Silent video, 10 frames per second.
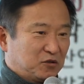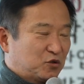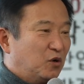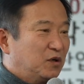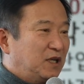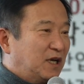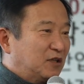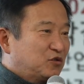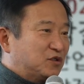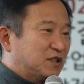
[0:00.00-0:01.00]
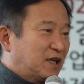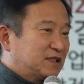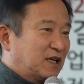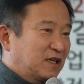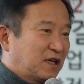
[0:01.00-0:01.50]
총리가 추천한
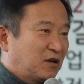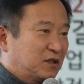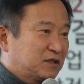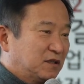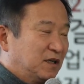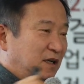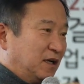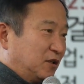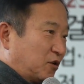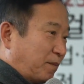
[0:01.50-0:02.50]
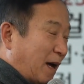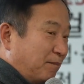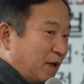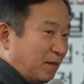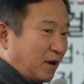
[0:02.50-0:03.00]
사케라고 해서 또
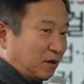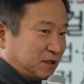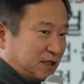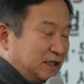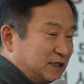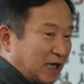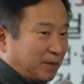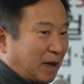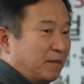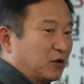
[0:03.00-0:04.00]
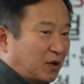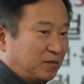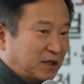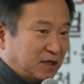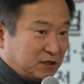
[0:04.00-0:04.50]
판매망을 전 세계 판매를 도
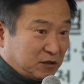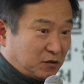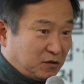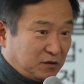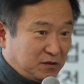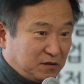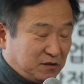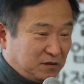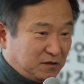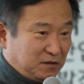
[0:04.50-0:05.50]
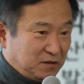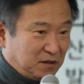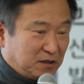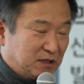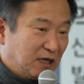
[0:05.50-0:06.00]
합니다. 이런 식으로
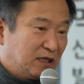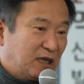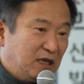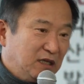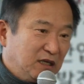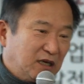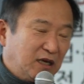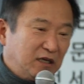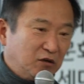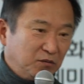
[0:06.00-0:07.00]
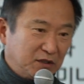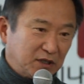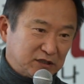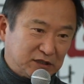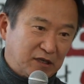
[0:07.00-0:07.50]
그게 돼 있는 게
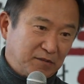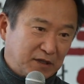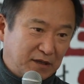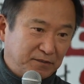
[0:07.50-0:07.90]
이놈들의 시스템입니다.